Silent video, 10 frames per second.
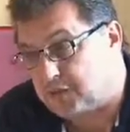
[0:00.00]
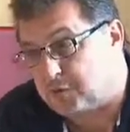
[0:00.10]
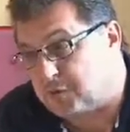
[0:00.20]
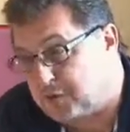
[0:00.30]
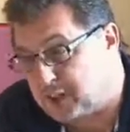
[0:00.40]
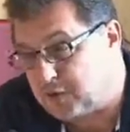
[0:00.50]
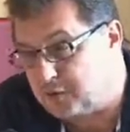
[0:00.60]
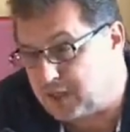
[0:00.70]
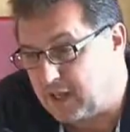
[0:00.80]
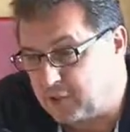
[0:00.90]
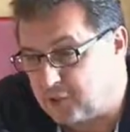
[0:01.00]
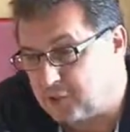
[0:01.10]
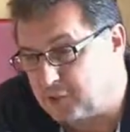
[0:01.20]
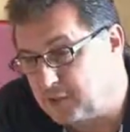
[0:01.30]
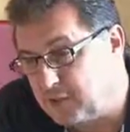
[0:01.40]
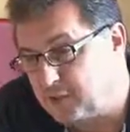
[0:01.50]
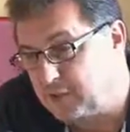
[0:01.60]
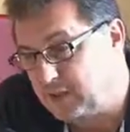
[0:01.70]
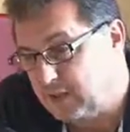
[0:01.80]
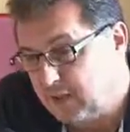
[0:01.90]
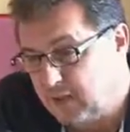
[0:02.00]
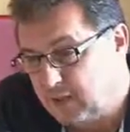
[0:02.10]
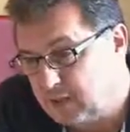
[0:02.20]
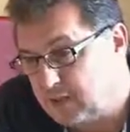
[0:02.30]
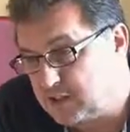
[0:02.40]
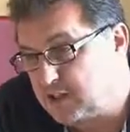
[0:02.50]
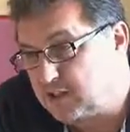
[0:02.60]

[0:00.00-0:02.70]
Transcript: Bo to jest takie pytanie pod tytułem niech ci,